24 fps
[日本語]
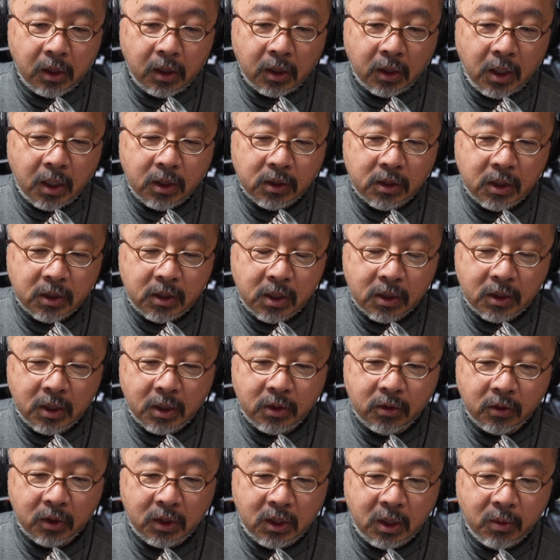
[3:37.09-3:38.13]
完成さ
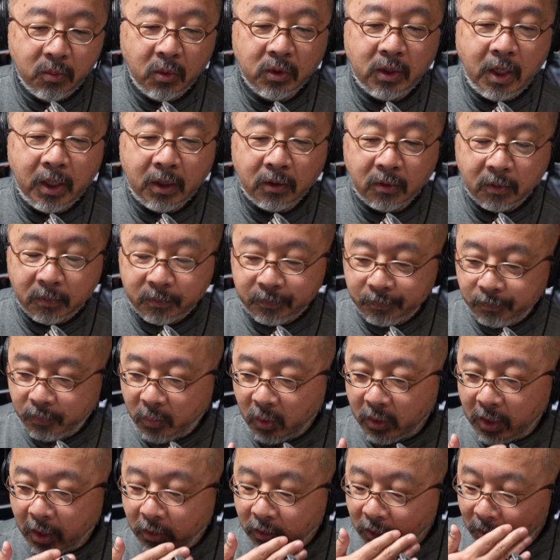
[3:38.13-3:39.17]
せる気もないと
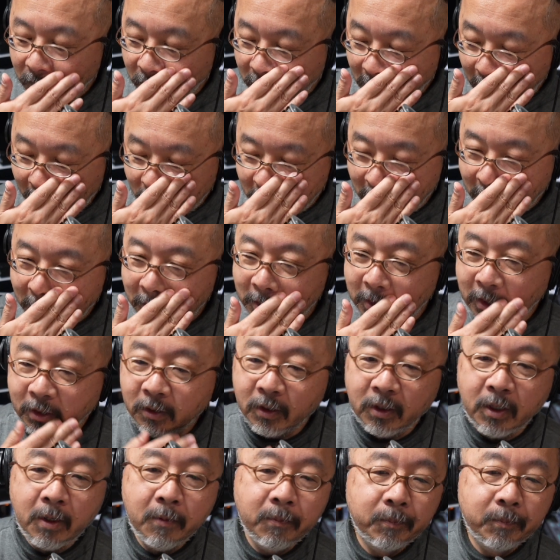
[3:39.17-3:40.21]
もうやる気もなくなってたんで